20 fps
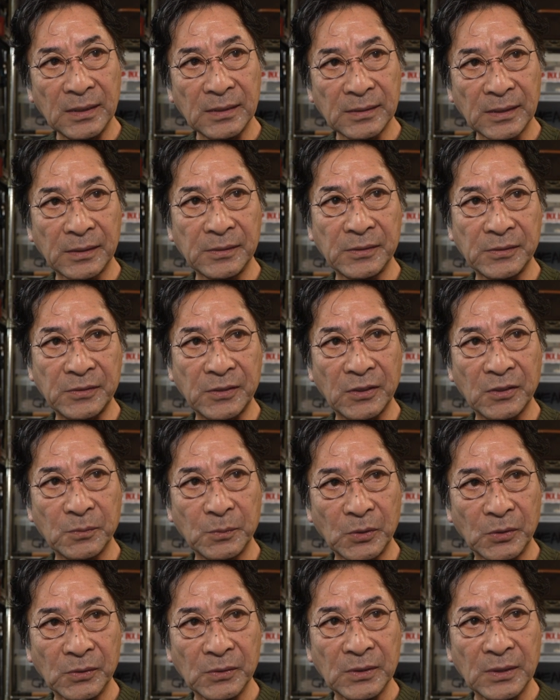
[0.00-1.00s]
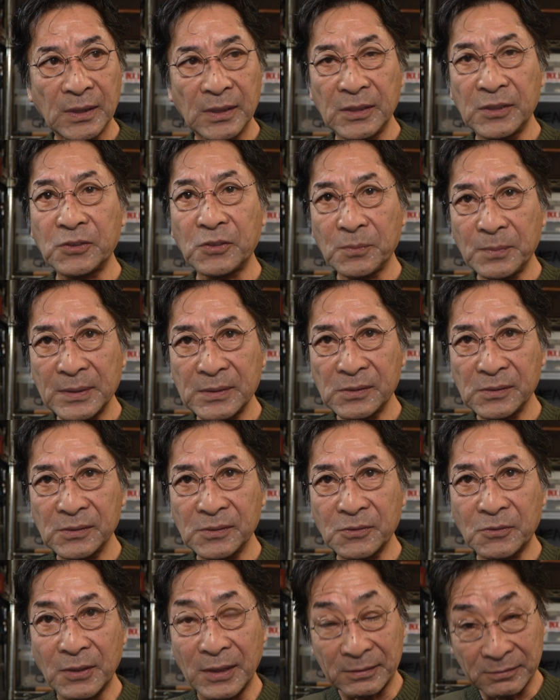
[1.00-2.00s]
なんですけどもひとまず
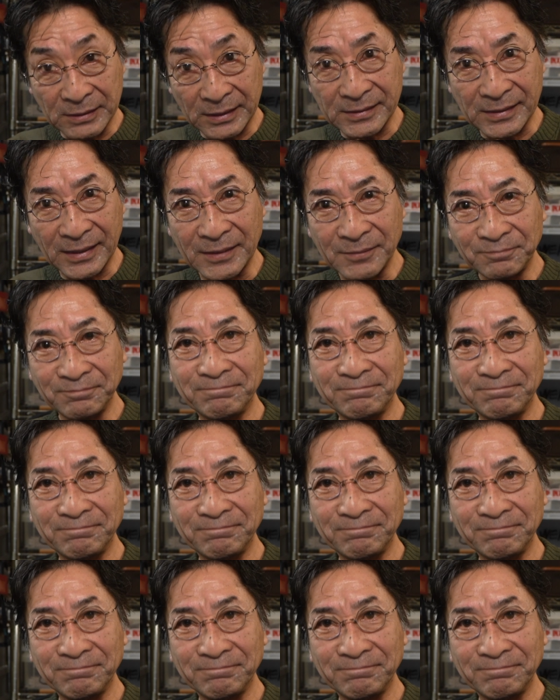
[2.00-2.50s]
ご覧ください。